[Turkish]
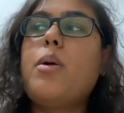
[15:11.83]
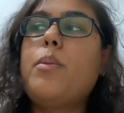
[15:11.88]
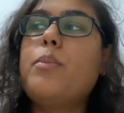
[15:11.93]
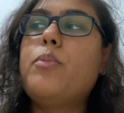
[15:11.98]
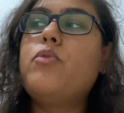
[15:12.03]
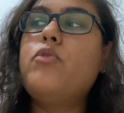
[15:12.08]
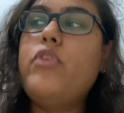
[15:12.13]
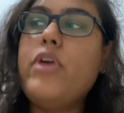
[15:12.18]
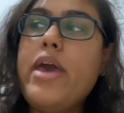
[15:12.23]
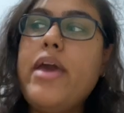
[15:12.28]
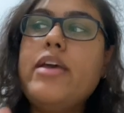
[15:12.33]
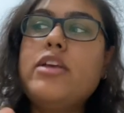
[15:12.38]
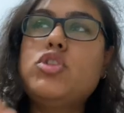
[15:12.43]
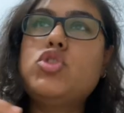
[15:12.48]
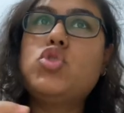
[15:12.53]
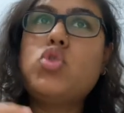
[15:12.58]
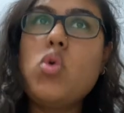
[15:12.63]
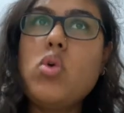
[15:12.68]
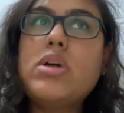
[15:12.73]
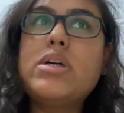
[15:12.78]
Ve
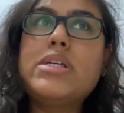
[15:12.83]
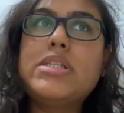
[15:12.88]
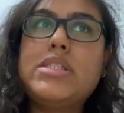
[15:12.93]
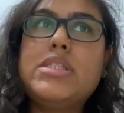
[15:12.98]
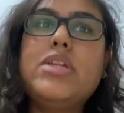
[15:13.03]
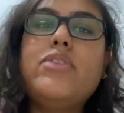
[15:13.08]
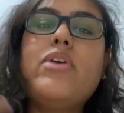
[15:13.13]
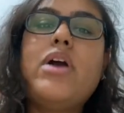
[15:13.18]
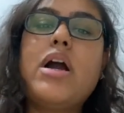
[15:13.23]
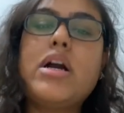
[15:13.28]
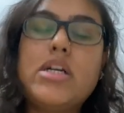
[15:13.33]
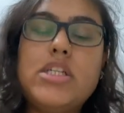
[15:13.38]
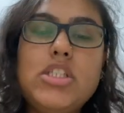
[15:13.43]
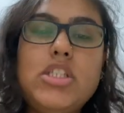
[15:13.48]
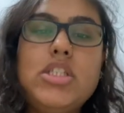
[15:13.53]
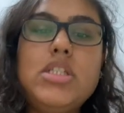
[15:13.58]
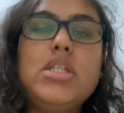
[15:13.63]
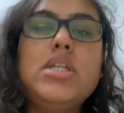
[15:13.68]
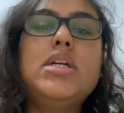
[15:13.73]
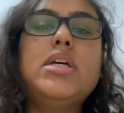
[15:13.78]
çok hızlı ve
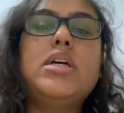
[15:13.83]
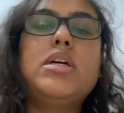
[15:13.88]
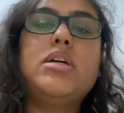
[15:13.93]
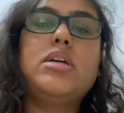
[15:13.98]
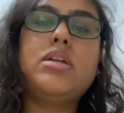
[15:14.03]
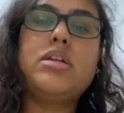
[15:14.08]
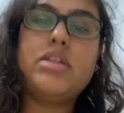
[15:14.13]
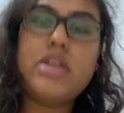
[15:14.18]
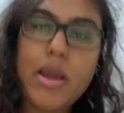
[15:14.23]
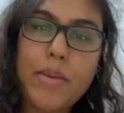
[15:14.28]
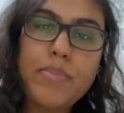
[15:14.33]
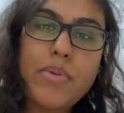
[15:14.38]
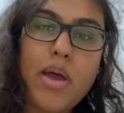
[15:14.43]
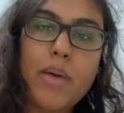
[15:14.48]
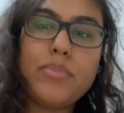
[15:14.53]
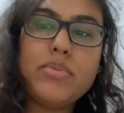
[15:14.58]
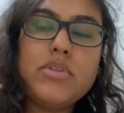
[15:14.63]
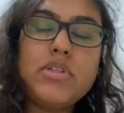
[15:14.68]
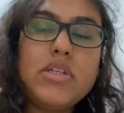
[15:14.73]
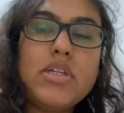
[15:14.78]
akıcı rap
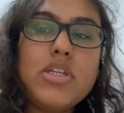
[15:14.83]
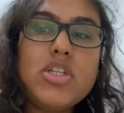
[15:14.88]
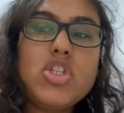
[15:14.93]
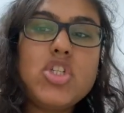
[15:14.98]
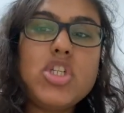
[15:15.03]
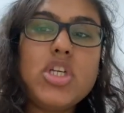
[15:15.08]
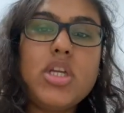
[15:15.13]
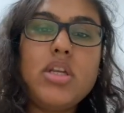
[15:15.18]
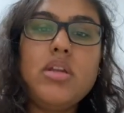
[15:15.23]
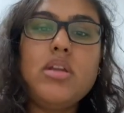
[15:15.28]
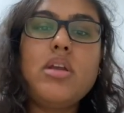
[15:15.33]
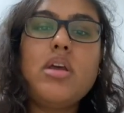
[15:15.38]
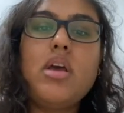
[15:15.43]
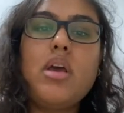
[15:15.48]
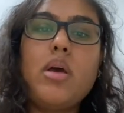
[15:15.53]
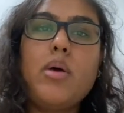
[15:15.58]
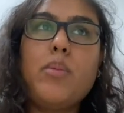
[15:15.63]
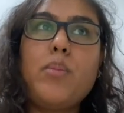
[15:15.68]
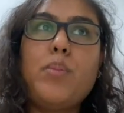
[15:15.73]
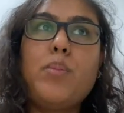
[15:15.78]
yaptığı için
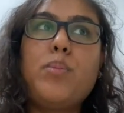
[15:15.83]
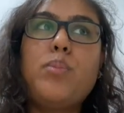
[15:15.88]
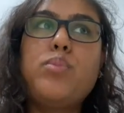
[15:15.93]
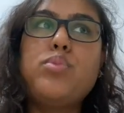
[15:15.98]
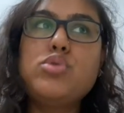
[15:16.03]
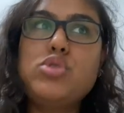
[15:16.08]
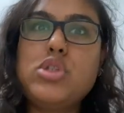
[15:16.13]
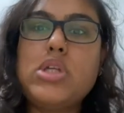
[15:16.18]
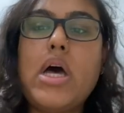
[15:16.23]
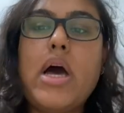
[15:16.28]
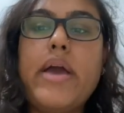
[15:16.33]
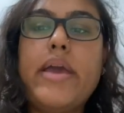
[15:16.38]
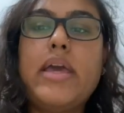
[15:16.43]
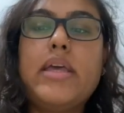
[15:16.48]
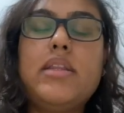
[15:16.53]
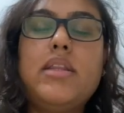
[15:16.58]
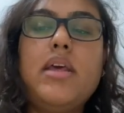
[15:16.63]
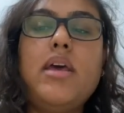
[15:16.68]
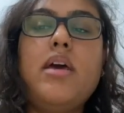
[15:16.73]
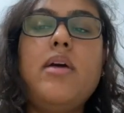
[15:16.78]
bu
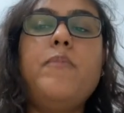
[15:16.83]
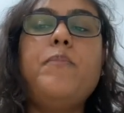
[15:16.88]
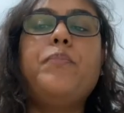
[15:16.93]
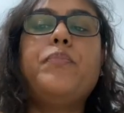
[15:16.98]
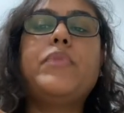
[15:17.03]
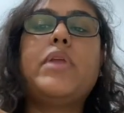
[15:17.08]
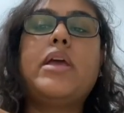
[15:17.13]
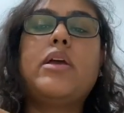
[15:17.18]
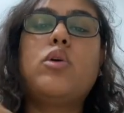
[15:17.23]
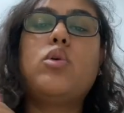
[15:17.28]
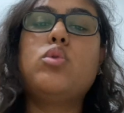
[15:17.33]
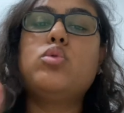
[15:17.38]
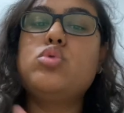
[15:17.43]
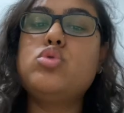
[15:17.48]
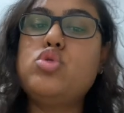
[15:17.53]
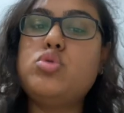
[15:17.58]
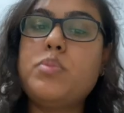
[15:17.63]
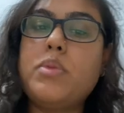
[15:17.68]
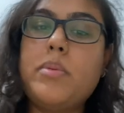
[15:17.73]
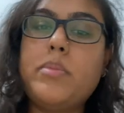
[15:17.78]
sayede
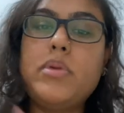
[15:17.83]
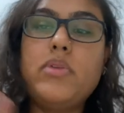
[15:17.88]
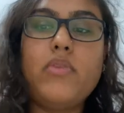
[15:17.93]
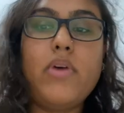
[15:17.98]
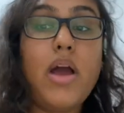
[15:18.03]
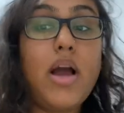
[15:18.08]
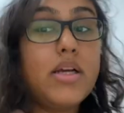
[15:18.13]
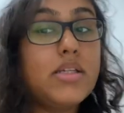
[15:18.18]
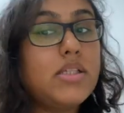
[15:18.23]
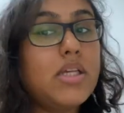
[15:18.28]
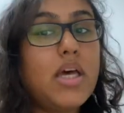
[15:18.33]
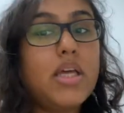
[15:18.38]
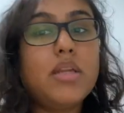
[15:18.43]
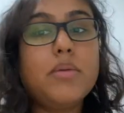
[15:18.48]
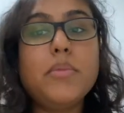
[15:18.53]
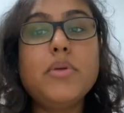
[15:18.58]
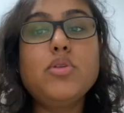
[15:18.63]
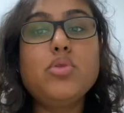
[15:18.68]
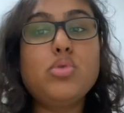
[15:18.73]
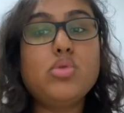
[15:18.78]
konuşmamın ve
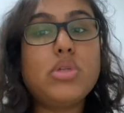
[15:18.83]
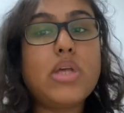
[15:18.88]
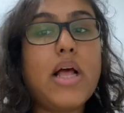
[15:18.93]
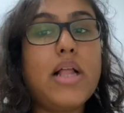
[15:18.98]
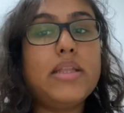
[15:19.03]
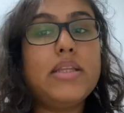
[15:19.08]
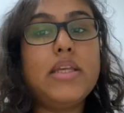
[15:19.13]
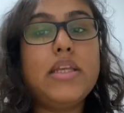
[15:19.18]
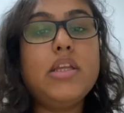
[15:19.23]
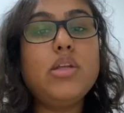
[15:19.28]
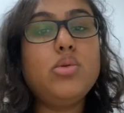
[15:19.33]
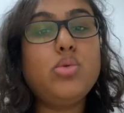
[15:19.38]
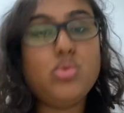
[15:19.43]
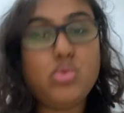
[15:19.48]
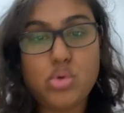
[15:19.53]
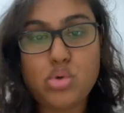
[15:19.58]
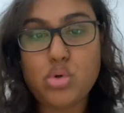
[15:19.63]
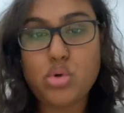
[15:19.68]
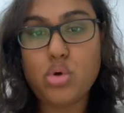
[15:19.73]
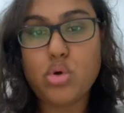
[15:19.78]
aksanımın düzeldiğini
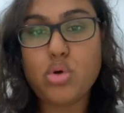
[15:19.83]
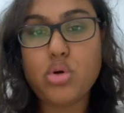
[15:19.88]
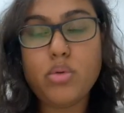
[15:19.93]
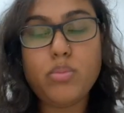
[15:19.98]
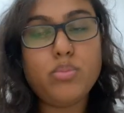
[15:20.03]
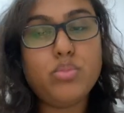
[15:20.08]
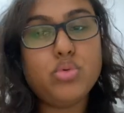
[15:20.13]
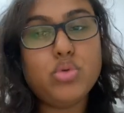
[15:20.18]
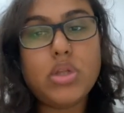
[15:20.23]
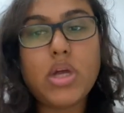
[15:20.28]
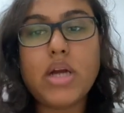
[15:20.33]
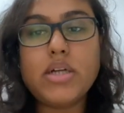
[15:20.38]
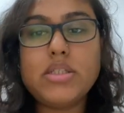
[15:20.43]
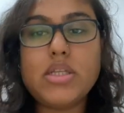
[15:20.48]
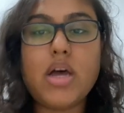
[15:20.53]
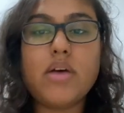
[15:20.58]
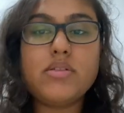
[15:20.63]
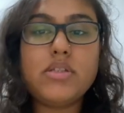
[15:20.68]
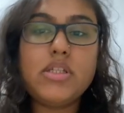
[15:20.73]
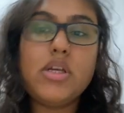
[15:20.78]
düşünüyorum. Bunlar
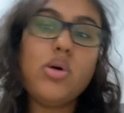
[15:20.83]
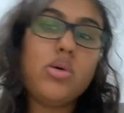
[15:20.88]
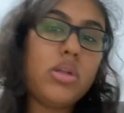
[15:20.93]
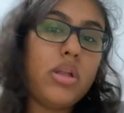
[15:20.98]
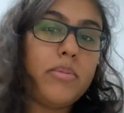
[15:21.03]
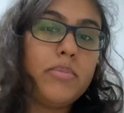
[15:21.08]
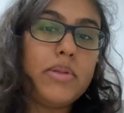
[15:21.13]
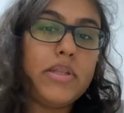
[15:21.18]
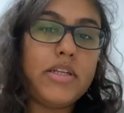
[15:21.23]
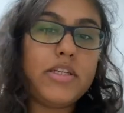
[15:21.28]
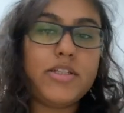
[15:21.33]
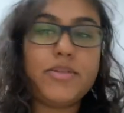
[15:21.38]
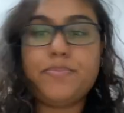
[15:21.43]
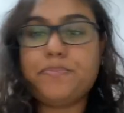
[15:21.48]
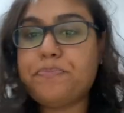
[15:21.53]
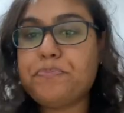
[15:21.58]
tavsiye olabilir.